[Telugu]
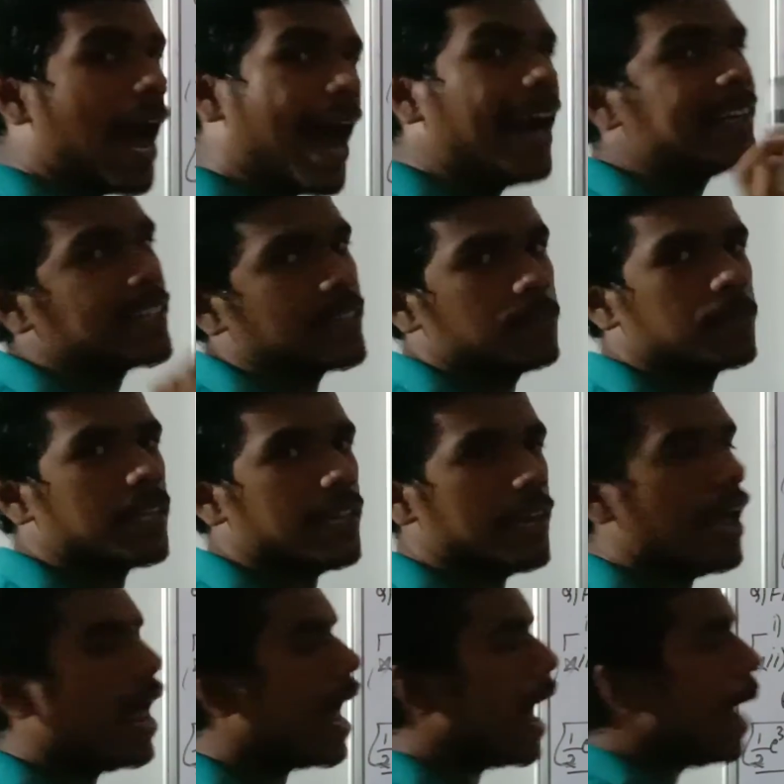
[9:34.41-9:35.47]
ఆ టర్మ్కి
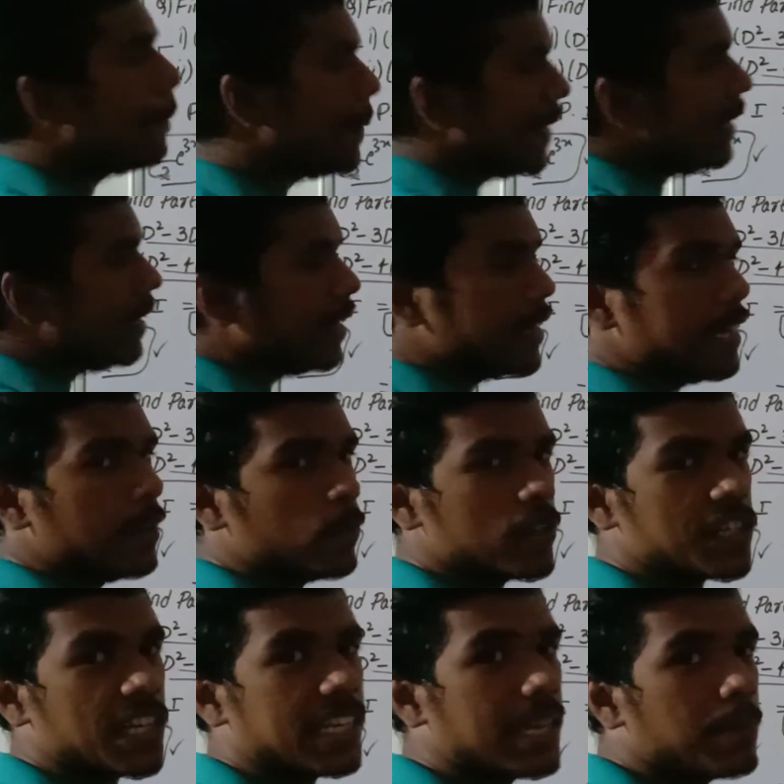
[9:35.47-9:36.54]
ఆ పర్టికులర్
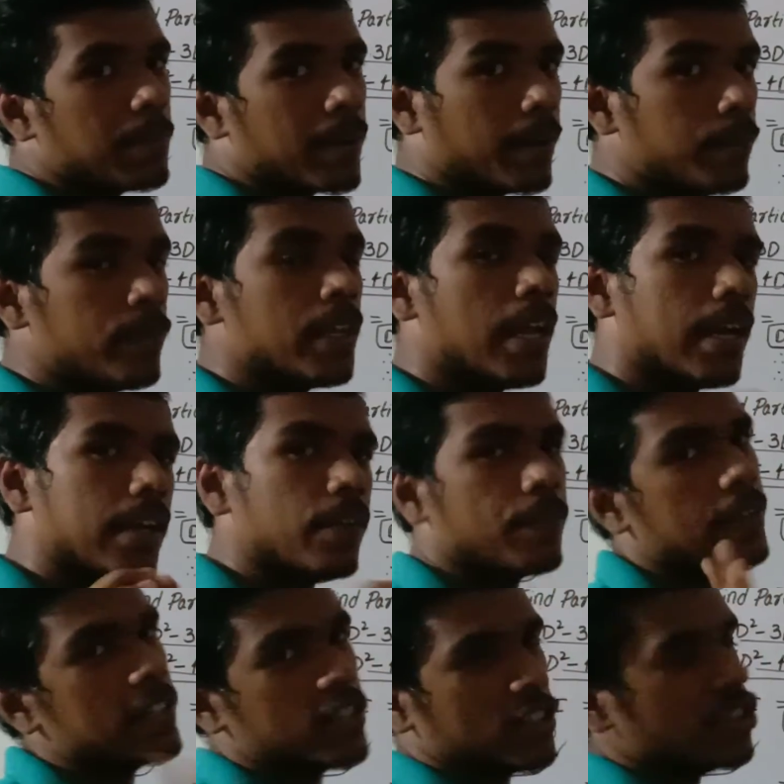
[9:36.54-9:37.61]
ఈక్వేషన్కి మనం
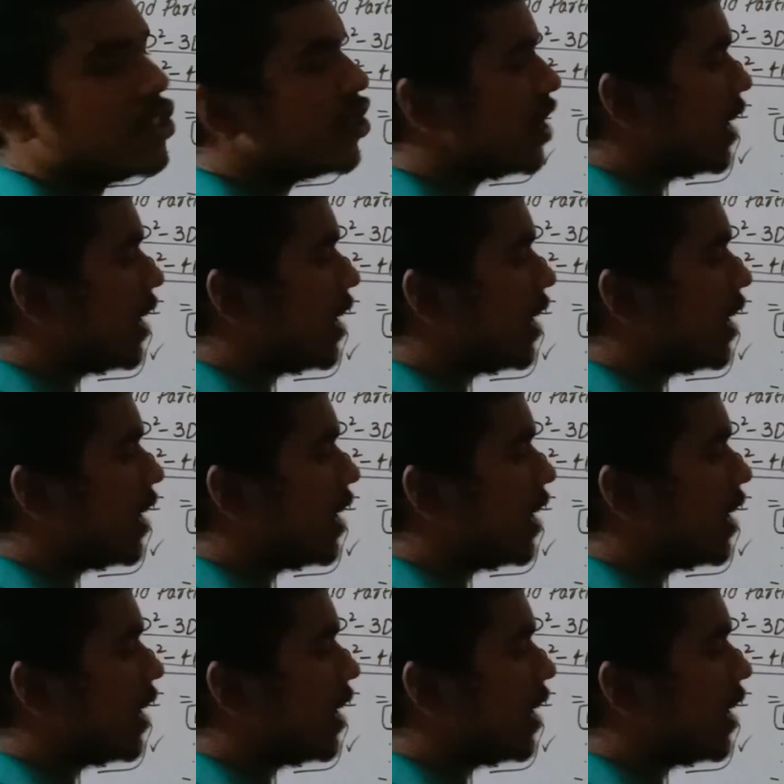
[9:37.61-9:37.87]
డిఫరెన్షియేషన్